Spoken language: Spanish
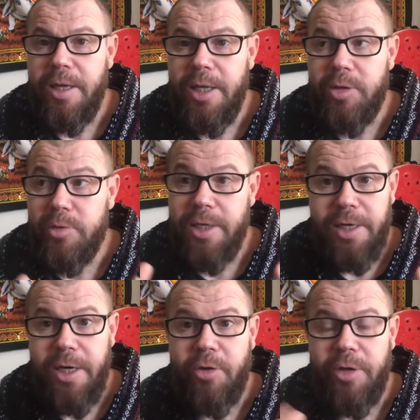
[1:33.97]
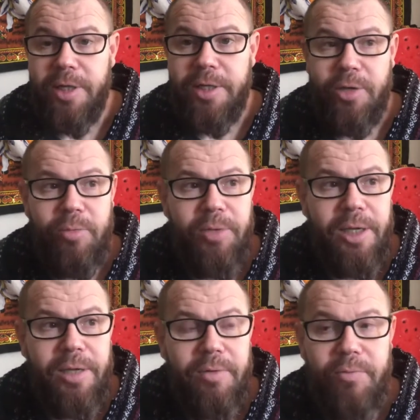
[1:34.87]
Entonces, claro, este
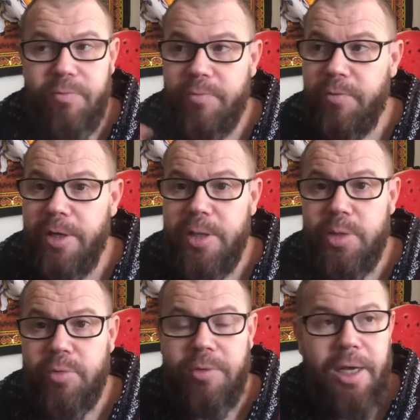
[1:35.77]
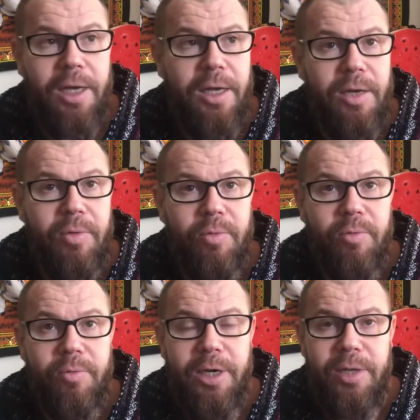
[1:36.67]
hombre fue, hizo una,
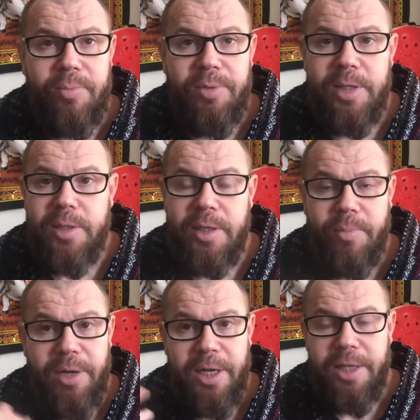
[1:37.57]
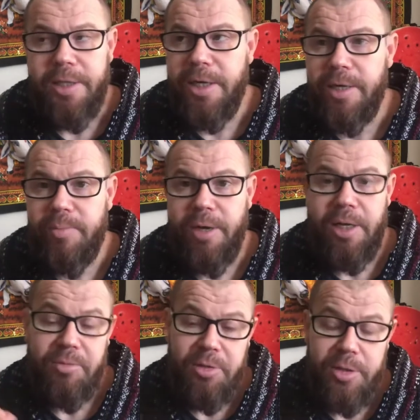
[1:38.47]
una limpieza para quitar el
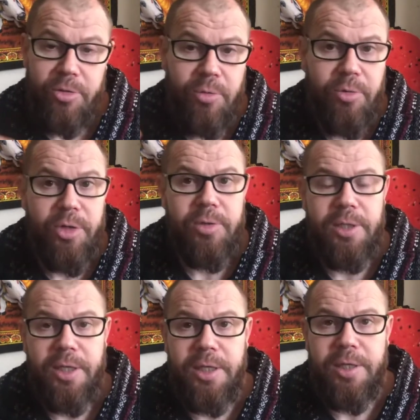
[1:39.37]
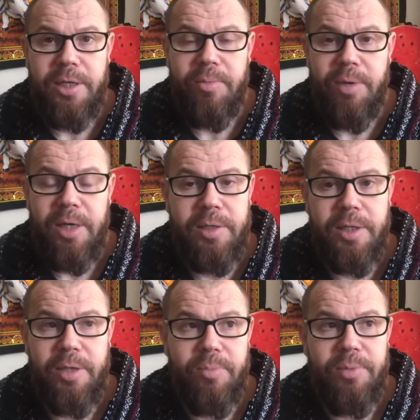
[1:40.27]
mal, diciendo, bueno, se quita el mal,
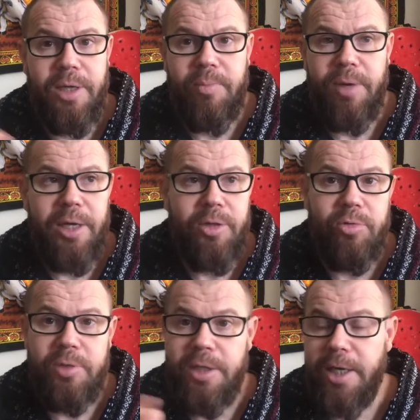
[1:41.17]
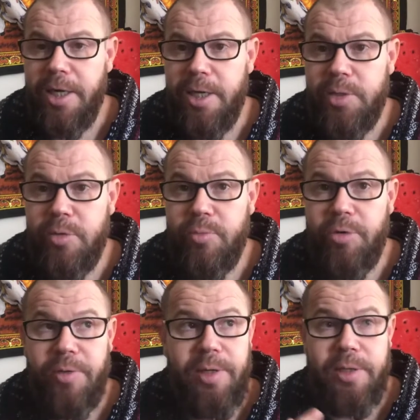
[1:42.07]
se limpia el mal, entonces la relación
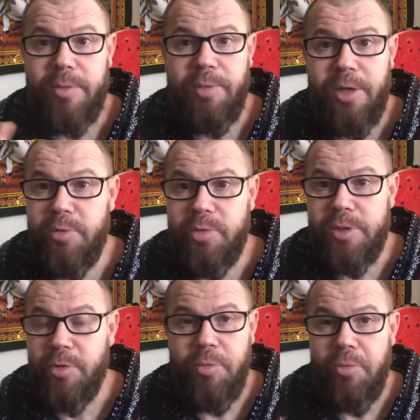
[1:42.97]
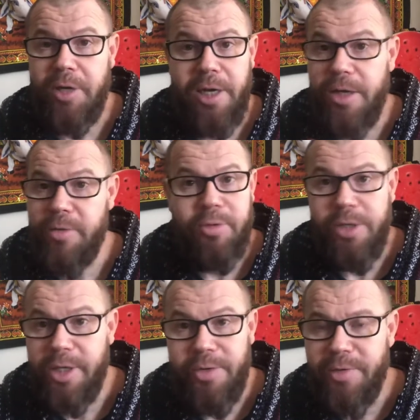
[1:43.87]
vuelve a ser maravillosa como era,
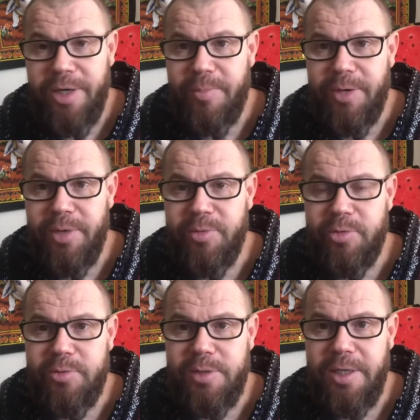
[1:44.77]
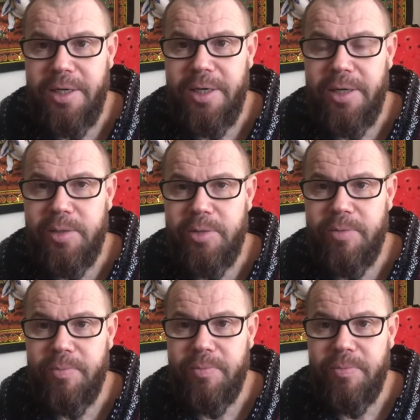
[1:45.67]
y que no era maravillosa la
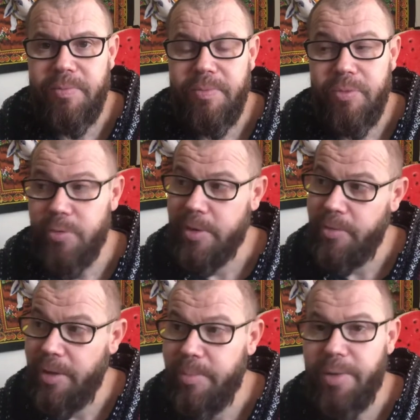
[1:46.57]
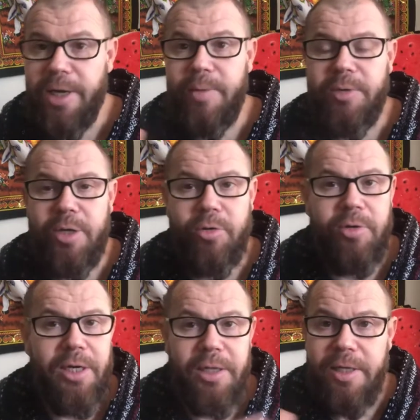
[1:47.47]
relación. Entonces va, paga mil
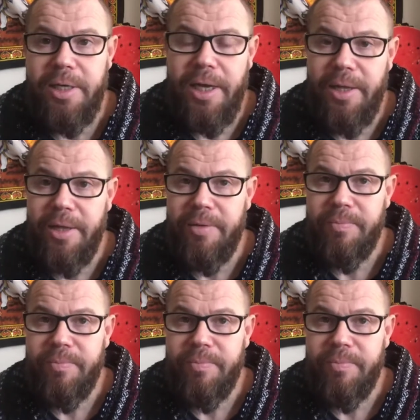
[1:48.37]
dólares y nada.